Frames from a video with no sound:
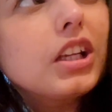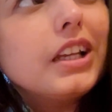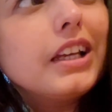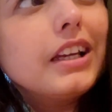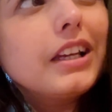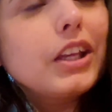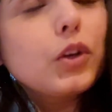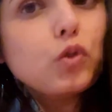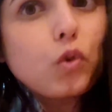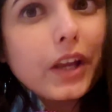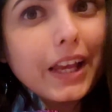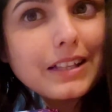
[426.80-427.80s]
लिए कि
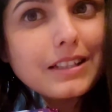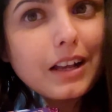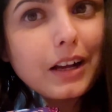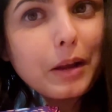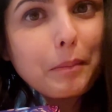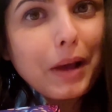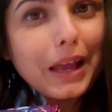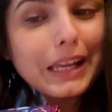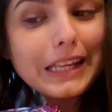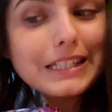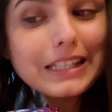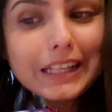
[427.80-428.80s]
उसको गैस ना कर पाए
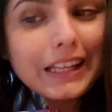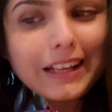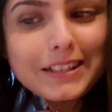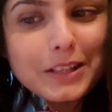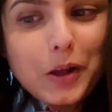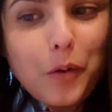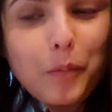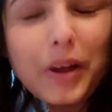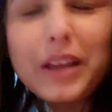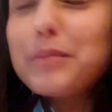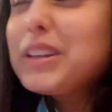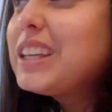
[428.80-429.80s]
इजीली गैस ना हो
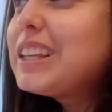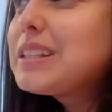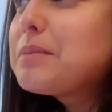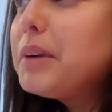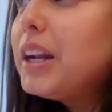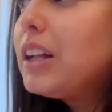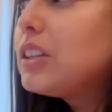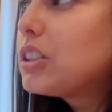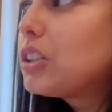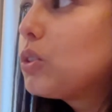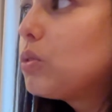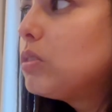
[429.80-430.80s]
पाए किस में डाल
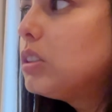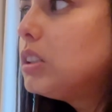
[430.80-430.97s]
सकती हूँ